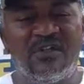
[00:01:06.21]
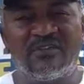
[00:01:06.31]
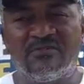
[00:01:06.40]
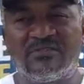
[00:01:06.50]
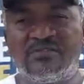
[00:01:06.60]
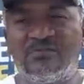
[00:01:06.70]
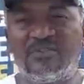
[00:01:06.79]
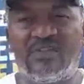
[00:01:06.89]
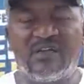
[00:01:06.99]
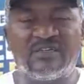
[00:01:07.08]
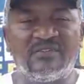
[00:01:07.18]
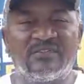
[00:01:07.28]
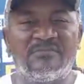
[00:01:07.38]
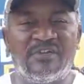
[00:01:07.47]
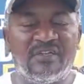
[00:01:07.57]
ela e conseguiu tirar a
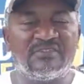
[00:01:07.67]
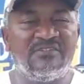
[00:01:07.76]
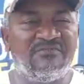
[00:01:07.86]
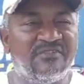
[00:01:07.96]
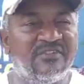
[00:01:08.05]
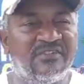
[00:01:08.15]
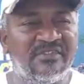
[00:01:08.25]
criança, mas já sem vida.